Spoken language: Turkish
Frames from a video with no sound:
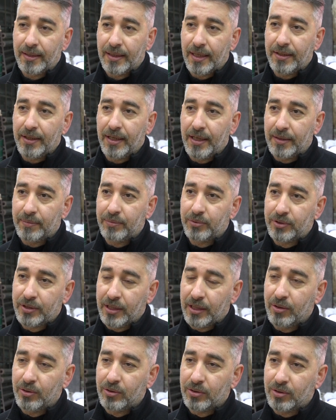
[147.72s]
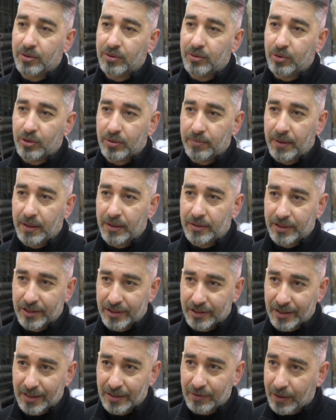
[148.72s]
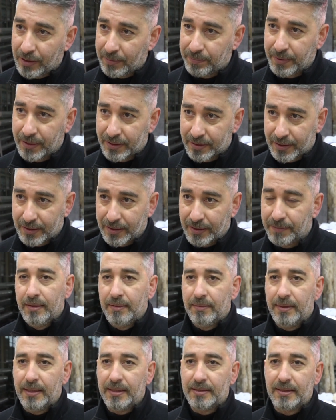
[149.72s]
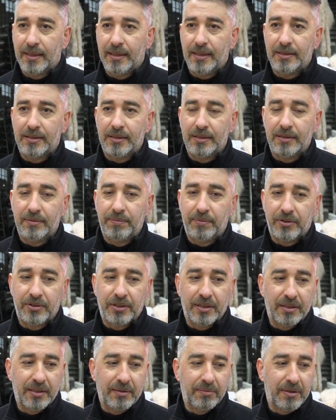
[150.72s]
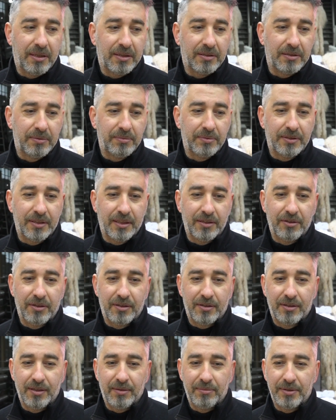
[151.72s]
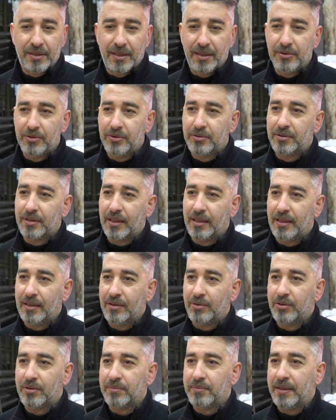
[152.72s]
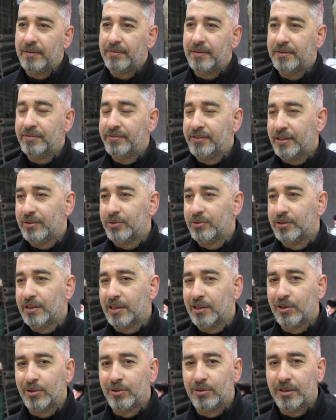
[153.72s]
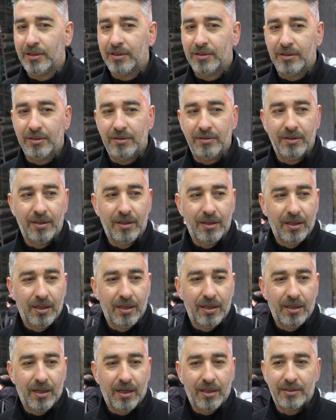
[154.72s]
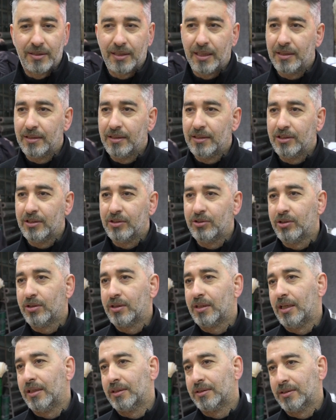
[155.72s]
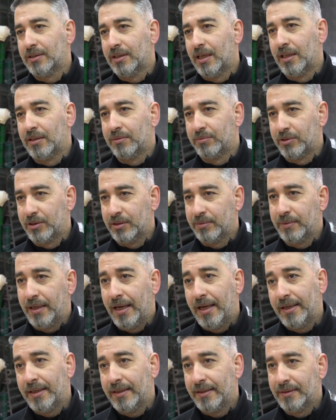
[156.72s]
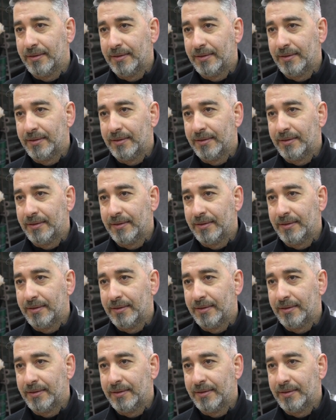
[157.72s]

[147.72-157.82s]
Yani her bütçeye uygun kurma çeşitleri var piyasada. Mesela şimdi poşete bıraktığımızda diyor ki bize 100 TL'ye kurma bir fiyat yüksek olduğu için e, az geldiği için diyor kalsın almıyorum yani.